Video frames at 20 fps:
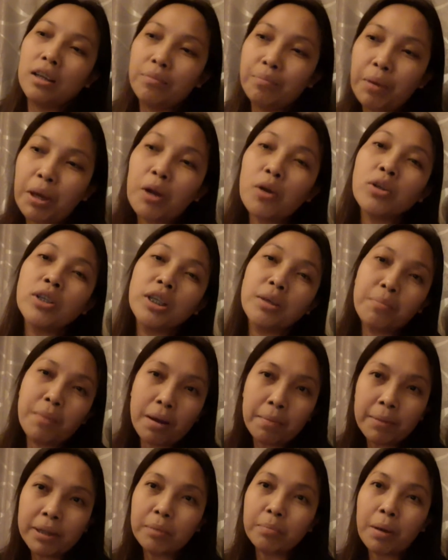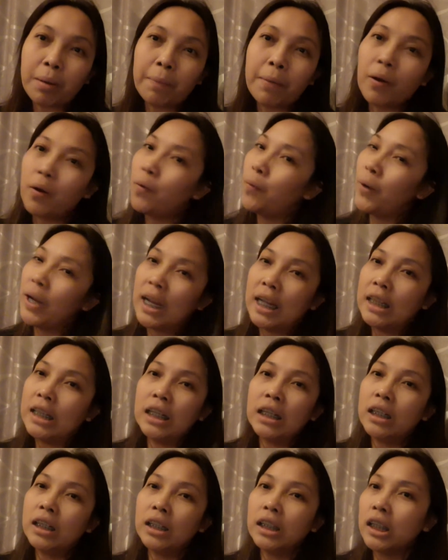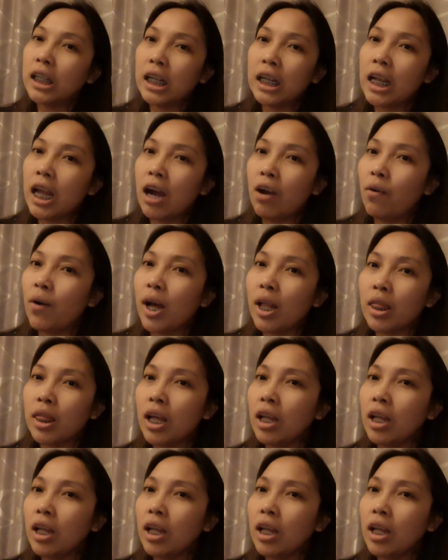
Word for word: Pero si mama at papa ko wala din tigyawat.